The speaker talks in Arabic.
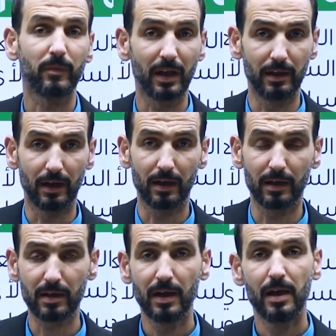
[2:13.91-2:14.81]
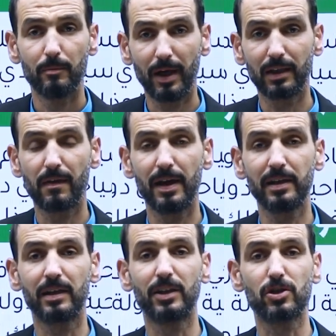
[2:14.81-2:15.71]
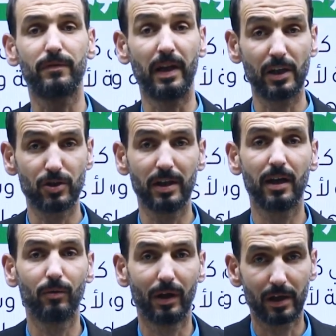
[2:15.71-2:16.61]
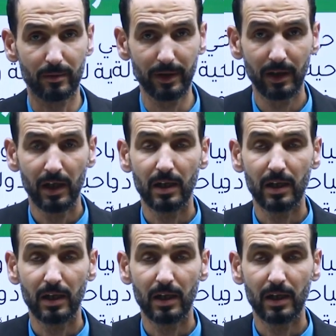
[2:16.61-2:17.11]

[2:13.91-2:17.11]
الى اخر بعد ذلك اكتشف العجله او العربه